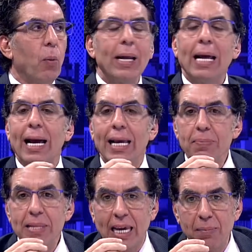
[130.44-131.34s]
وانا
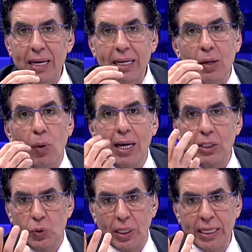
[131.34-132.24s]
عاجبني كمان
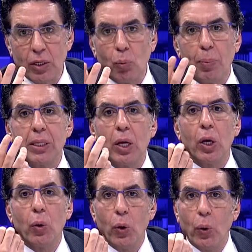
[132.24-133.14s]
وعي السودانيين انهم بداوا
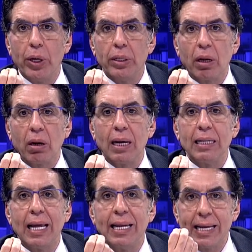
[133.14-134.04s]
يوعوا ان
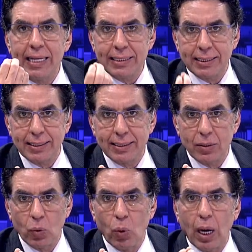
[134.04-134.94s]
الراجل ده نجس
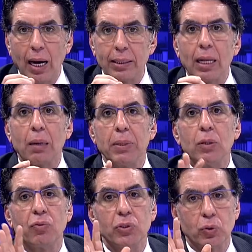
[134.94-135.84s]
وضرب
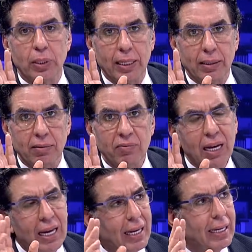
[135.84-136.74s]
ايده في السودان
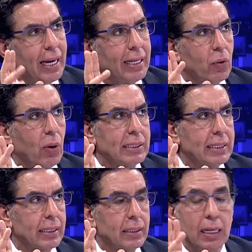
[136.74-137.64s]
فيعني كويس جدا